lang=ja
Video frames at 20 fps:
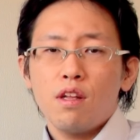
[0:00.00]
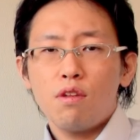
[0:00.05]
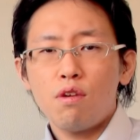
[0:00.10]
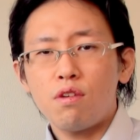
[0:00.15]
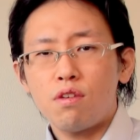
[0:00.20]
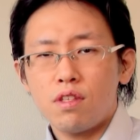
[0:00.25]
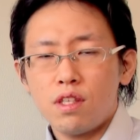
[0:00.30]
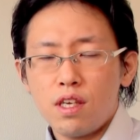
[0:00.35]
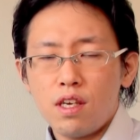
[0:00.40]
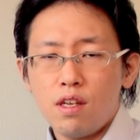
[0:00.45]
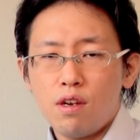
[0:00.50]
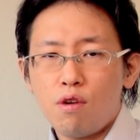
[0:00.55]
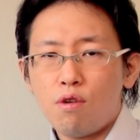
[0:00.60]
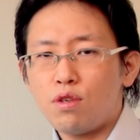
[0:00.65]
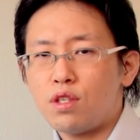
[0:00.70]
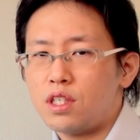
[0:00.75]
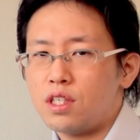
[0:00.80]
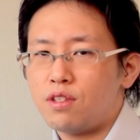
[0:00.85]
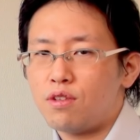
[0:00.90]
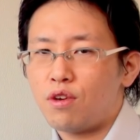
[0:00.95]
特に
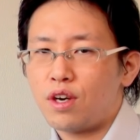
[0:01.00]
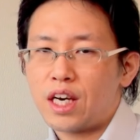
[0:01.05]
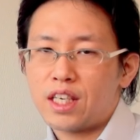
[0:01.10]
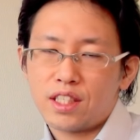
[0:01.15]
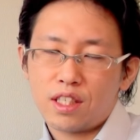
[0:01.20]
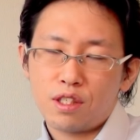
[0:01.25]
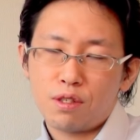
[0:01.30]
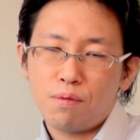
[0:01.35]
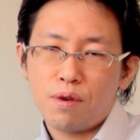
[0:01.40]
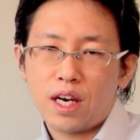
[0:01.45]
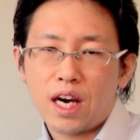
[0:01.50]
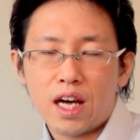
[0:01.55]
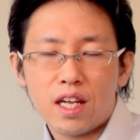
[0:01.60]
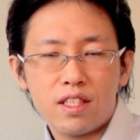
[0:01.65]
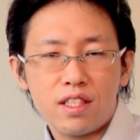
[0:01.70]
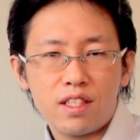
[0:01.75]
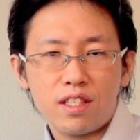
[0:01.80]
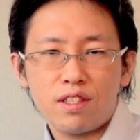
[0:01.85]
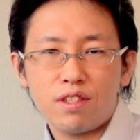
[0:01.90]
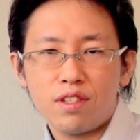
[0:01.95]
両親の呵責も
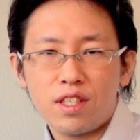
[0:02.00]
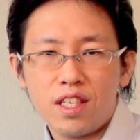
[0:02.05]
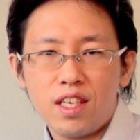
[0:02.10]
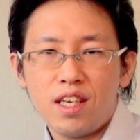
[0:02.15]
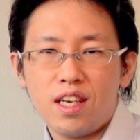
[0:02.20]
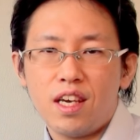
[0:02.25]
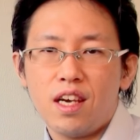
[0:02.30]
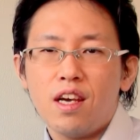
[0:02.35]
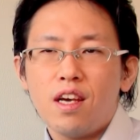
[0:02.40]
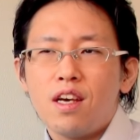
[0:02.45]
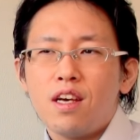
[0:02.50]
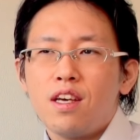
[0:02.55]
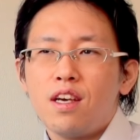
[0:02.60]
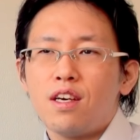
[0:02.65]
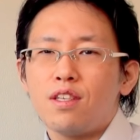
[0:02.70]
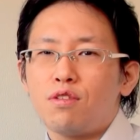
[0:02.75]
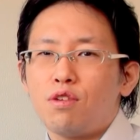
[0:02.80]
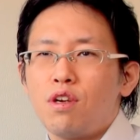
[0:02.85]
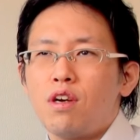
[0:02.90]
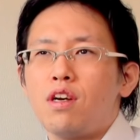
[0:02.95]
感じずにい
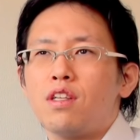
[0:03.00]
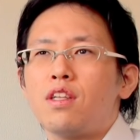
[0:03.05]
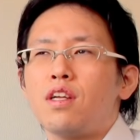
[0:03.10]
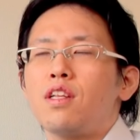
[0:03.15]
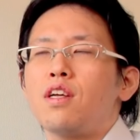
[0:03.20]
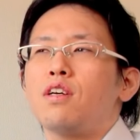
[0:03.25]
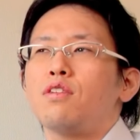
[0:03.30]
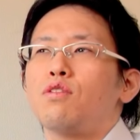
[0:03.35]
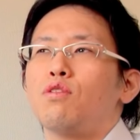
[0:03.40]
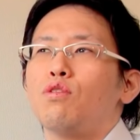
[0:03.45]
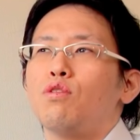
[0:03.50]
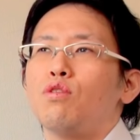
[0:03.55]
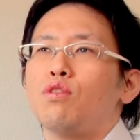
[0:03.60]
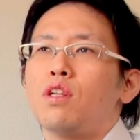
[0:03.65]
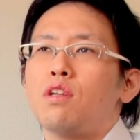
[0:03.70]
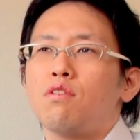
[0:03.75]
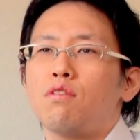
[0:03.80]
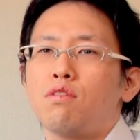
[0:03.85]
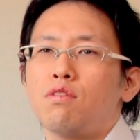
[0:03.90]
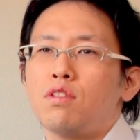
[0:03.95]
やそれはただその
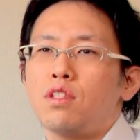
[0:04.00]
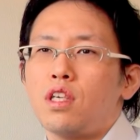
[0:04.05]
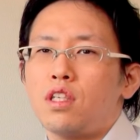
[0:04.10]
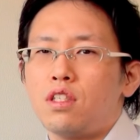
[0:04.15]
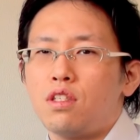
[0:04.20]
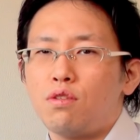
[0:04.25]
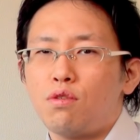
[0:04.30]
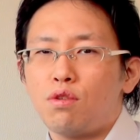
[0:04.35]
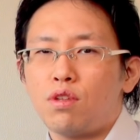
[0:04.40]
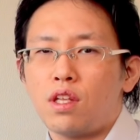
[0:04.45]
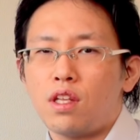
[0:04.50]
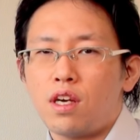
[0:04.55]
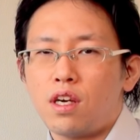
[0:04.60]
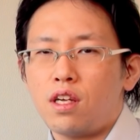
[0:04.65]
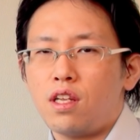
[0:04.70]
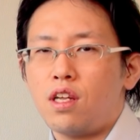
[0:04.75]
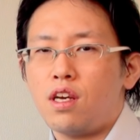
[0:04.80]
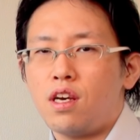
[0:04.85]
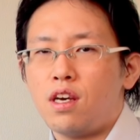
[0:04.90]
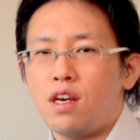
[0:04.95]
女の子と写真撮っただ
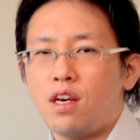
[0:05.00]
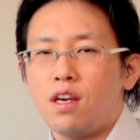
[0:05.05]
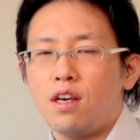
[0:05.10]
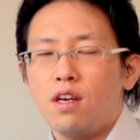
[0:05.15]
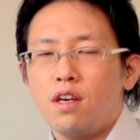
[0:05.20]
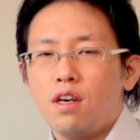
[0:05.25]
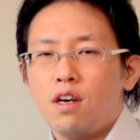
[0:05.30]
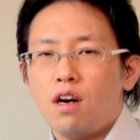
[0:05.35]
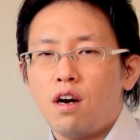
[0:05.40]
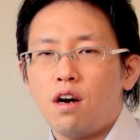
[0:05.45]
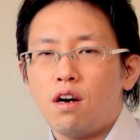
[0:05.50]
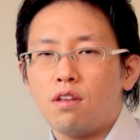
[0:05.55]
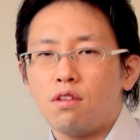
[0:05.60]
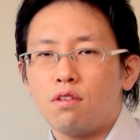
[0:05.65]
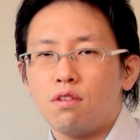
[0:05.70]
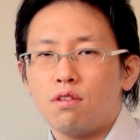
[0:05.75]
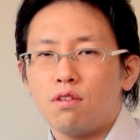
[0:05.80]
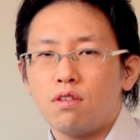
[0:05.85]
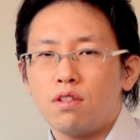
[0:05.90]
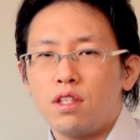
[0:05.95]
けであ
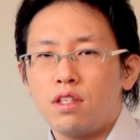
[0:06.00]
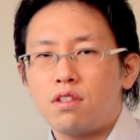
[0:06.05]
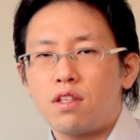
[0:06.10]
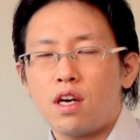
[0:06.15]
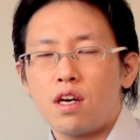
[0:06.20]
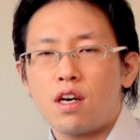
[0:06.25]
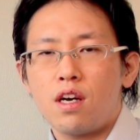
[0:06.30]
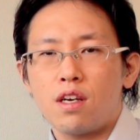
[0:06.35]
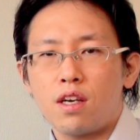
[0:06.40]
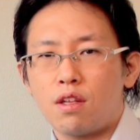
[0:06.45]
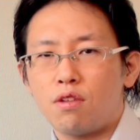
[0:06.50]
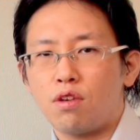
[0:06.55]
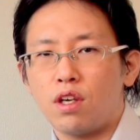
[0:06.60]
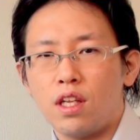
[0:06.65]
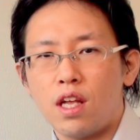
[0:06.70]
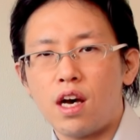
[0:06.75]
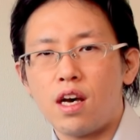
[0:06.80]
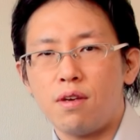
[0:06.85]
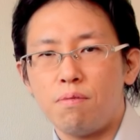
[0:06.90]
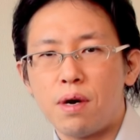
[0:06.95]
の肉体関係とか
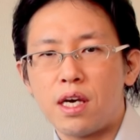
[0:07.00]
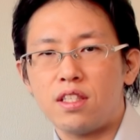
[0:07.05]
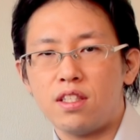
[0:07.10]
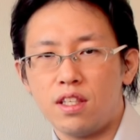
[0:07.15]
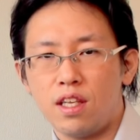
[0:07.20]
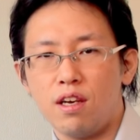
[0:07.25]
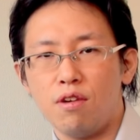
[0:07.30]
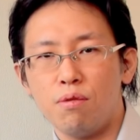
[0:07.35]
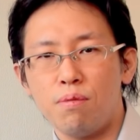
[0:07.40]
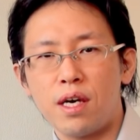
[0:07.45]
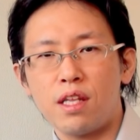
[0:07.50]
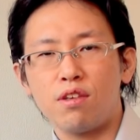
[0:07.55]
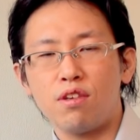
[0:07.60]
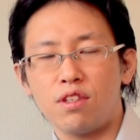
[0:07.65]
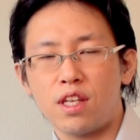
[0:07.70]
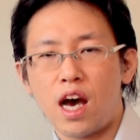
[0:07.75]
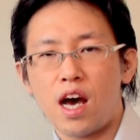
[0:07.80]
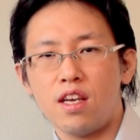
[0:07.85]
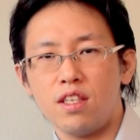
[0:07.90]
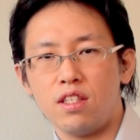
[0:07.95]
ないマジでお前の
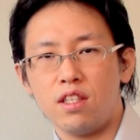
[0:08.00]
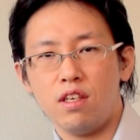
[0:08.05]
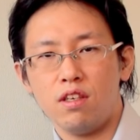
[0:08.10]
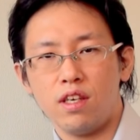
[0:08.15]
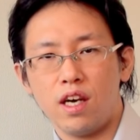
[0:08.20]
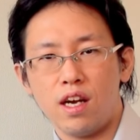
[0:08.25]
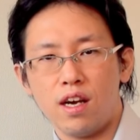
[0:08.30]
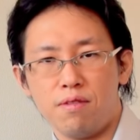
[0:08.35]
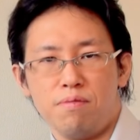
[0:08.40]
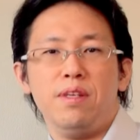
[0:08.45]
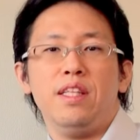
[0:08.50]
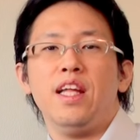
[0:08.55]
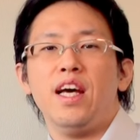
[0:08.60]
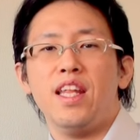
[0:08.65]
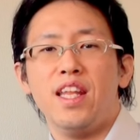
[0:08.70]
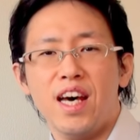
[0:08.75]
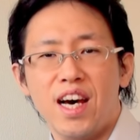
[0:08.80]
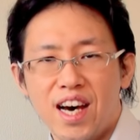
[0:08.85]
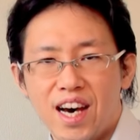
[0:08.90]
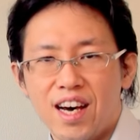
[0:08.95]
こと愛してるからみた
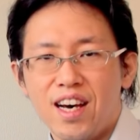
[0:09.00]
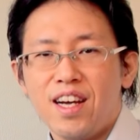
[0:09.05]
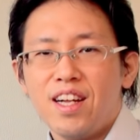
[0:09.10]
いな